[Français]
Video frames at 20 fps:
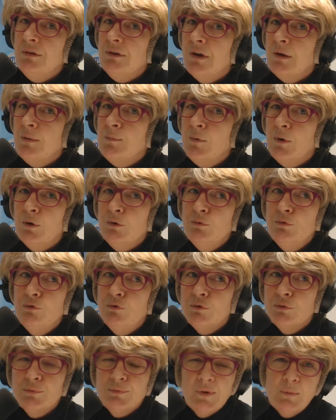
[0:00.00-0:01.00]
signalements nous
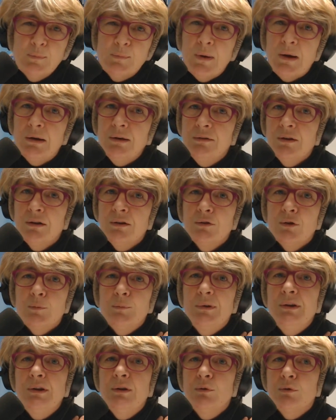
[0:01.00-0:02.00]
sont faits par les acteurs
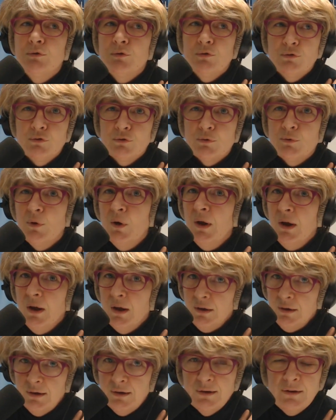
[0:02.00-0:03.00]
médico-sociaux,
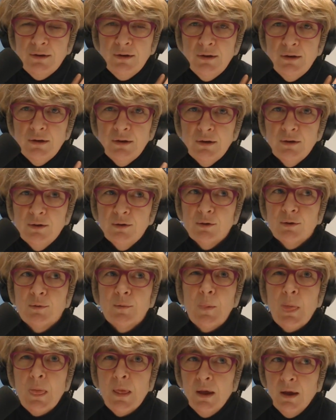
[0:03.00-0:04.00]
les clics, euh,
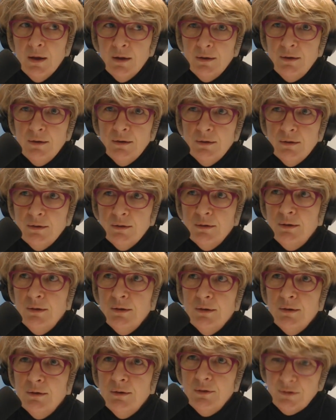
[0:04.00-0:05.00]

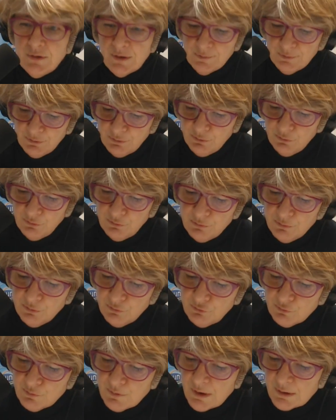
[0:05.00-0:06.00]
les, services de, de,
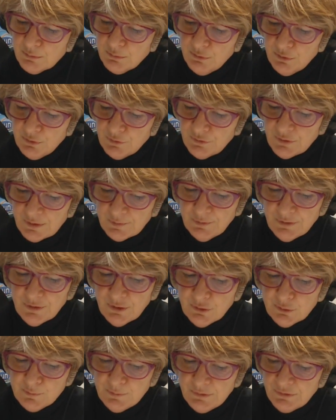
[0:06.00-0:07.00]
soins ou de
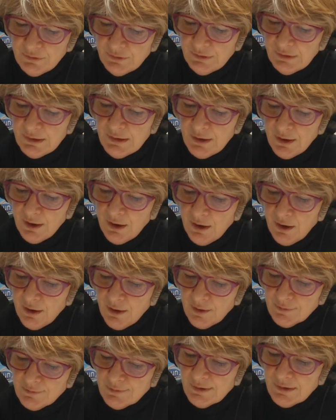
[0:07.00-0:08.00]
services à domicile,
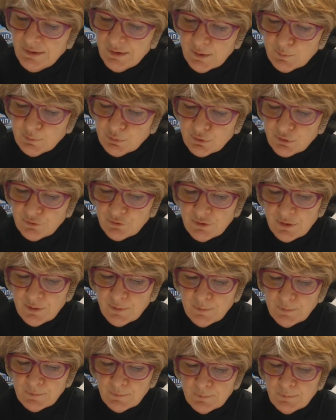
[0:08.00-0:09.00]

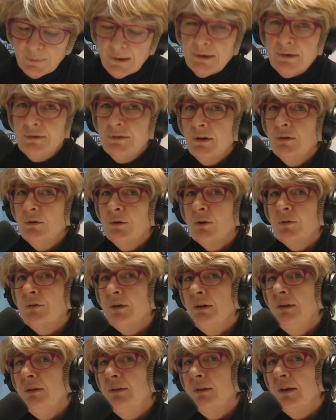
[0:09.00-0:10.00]
21% par les acteurs
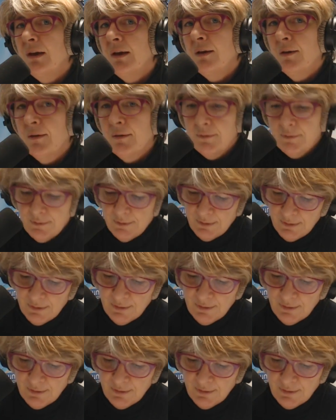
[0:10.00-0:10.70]
sanitaires,